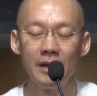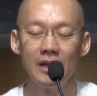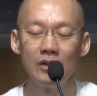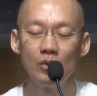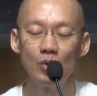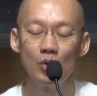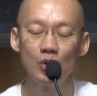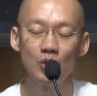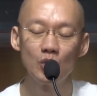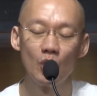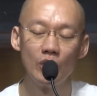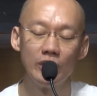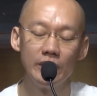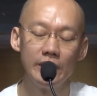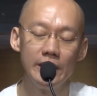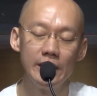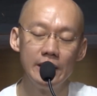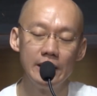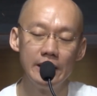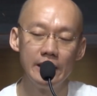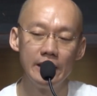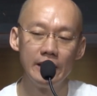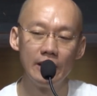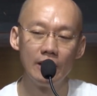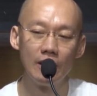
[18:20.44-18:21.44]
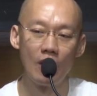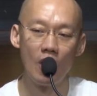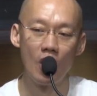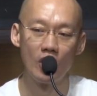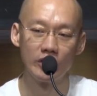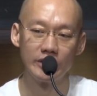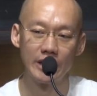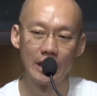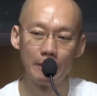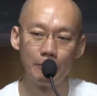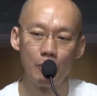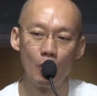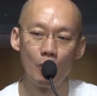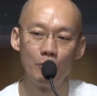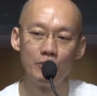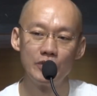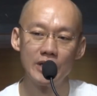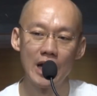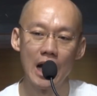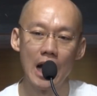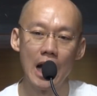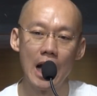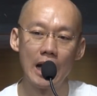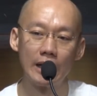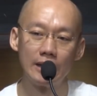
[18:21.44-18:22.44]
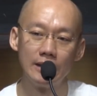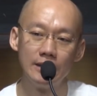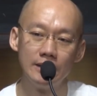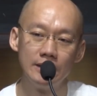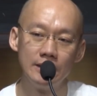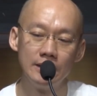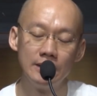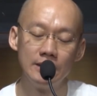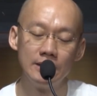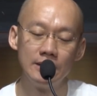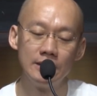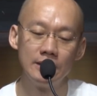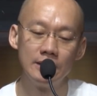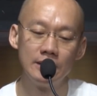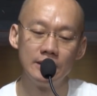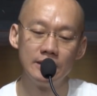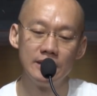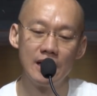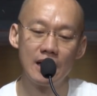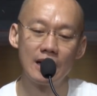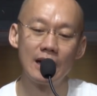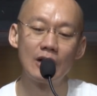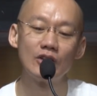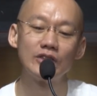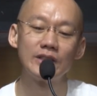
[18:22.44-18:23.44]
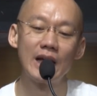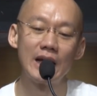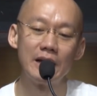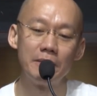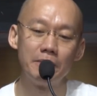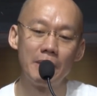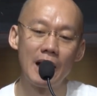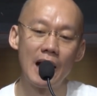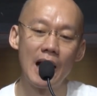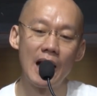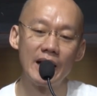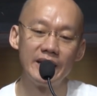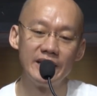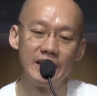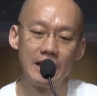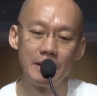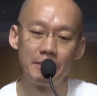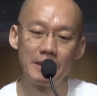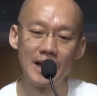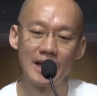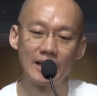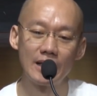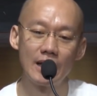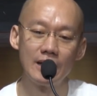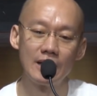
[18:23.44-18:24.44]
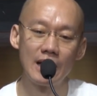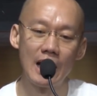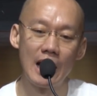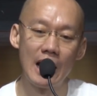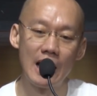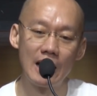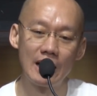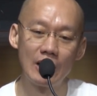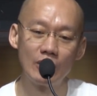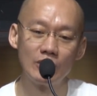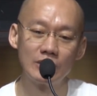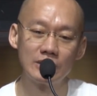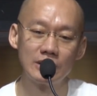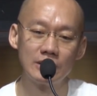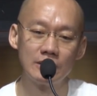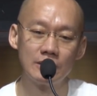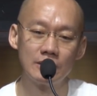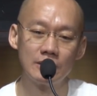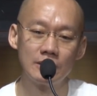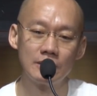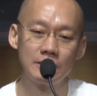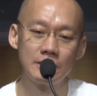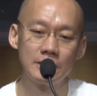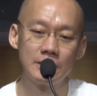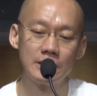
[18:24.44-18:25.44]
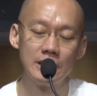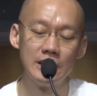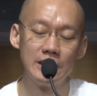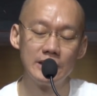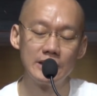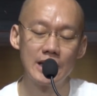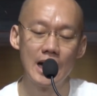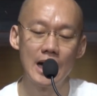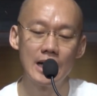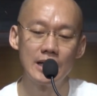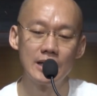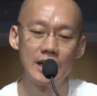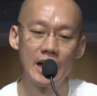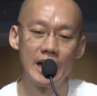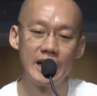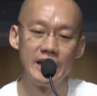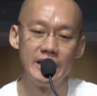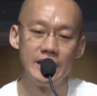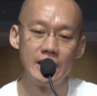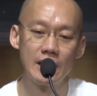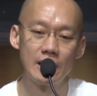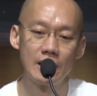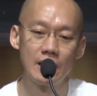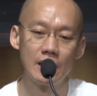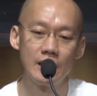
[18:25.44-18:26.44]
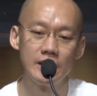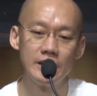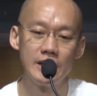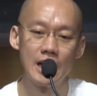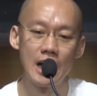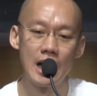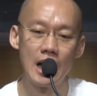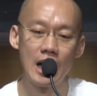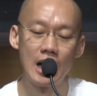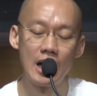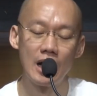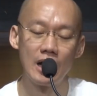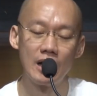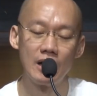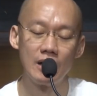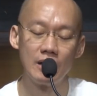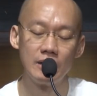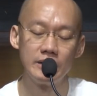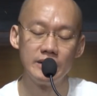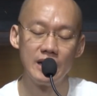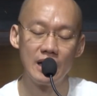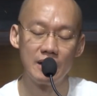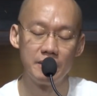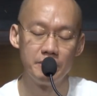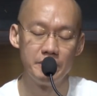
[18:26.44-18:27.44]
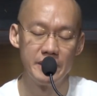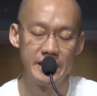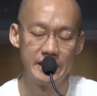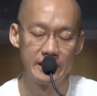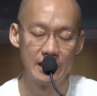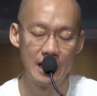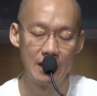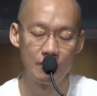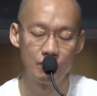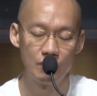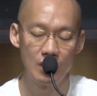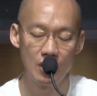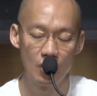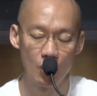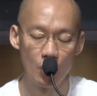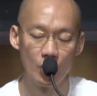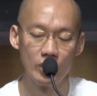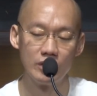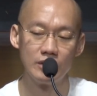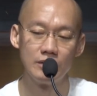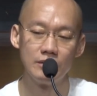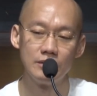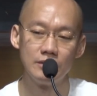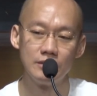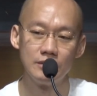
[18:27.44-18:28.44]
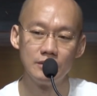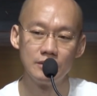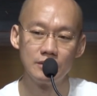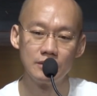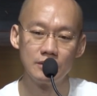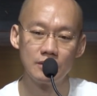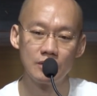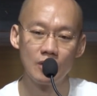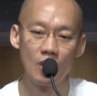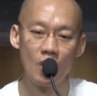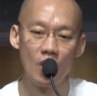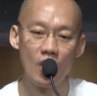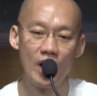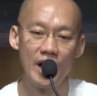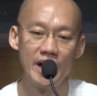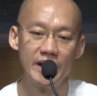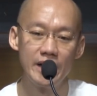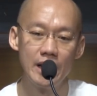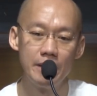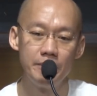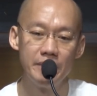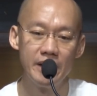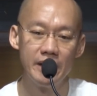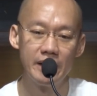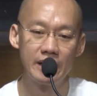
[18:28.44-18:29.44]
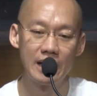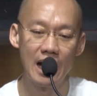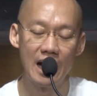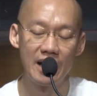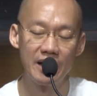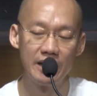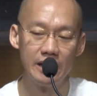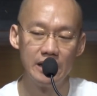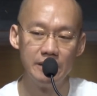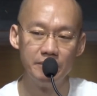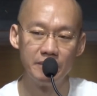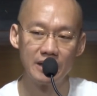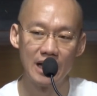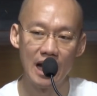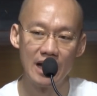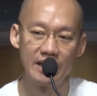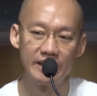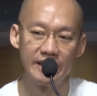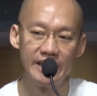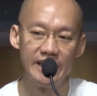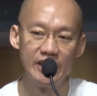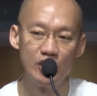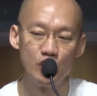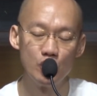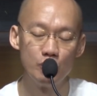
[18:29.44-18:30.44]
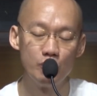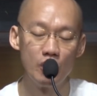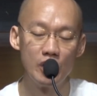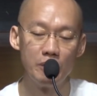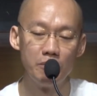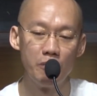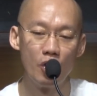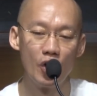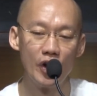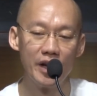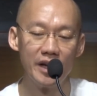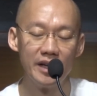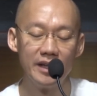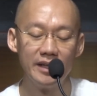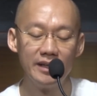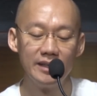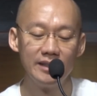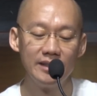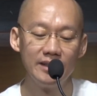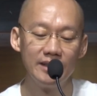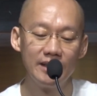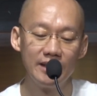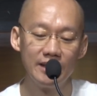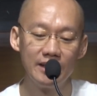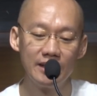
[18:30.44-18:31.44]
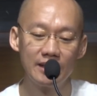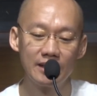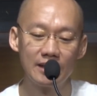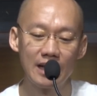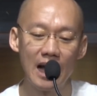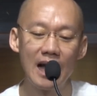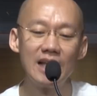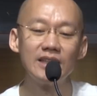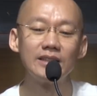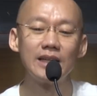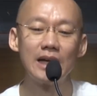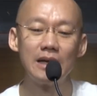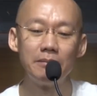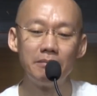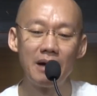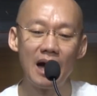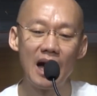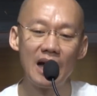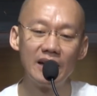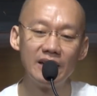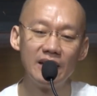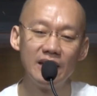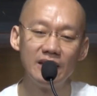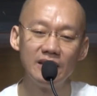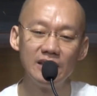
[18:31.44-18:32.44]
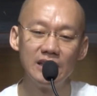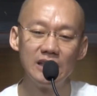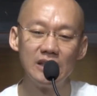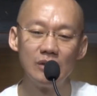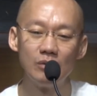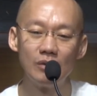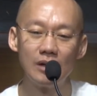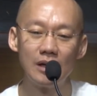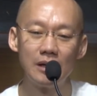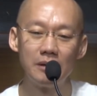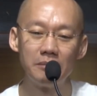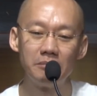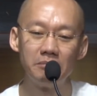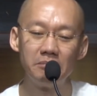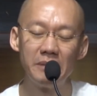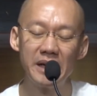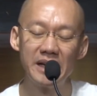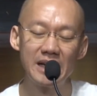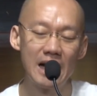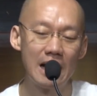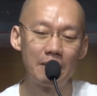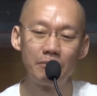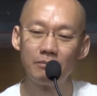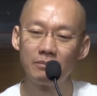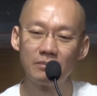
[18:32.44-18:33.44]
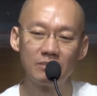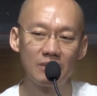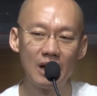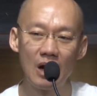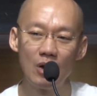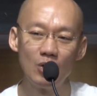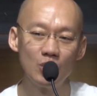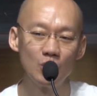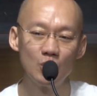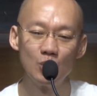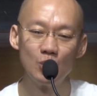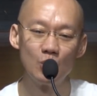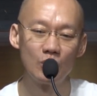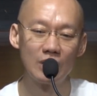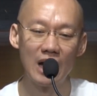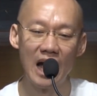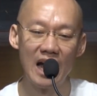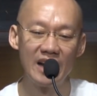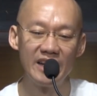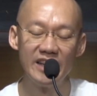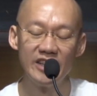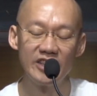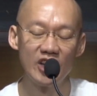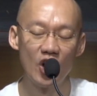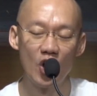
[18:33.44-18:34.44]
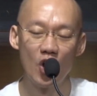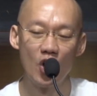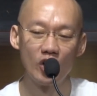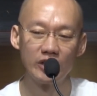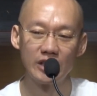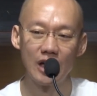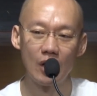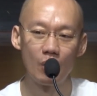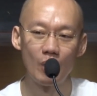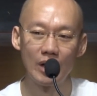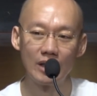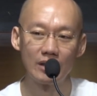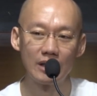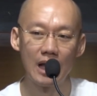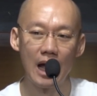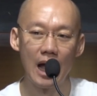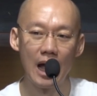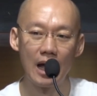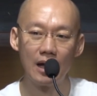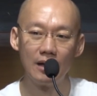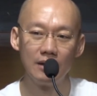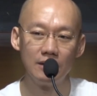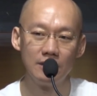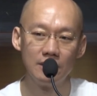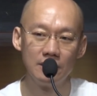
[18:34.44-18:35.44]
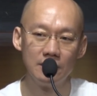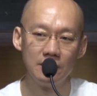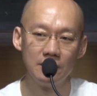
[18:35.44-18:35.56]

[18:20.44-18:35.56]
เป็นกุศลที่ออกจากภพชาติ อย่างเราใส่บาตรเนี่ยปรารถนาเราเกิดชาติไหนเนี่ยก็อย่าอย่ามีคำว่าอด ขอให้ได้มีการดื่มการกินอยู่บ่อยๆการใส่บาตรนั้นถือว่าไม่นับเข้าสู่การที่จะออกจากวัฏฏะ